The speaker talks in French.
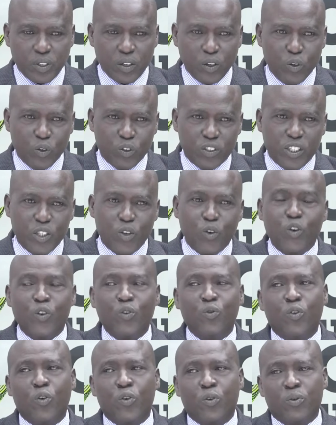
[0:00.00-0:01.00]
aussi au
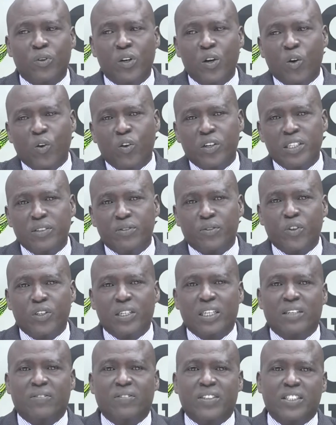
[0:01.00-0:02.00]
niveau, au niveau
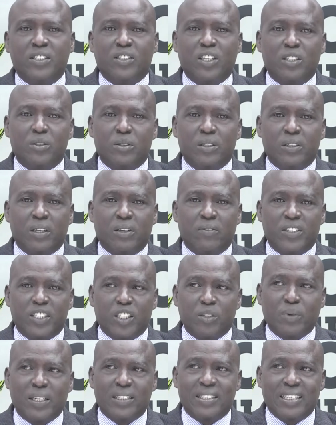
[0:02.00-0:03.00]
des
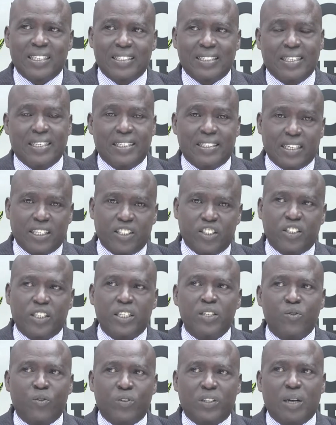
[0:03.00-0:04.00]
investissements directs
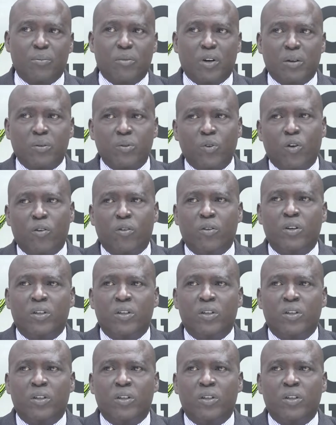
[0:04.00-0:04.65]
étrangers, notamment